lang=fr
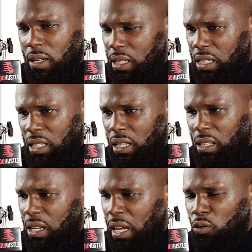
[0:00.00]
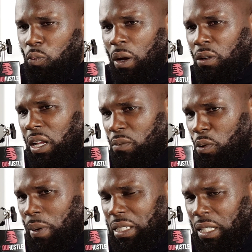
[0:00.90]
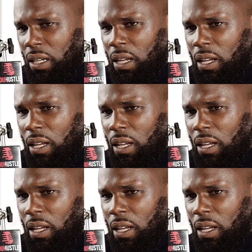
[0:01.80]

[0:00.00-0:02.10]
Ça, c'est des, canaux par lesquels il peut passer.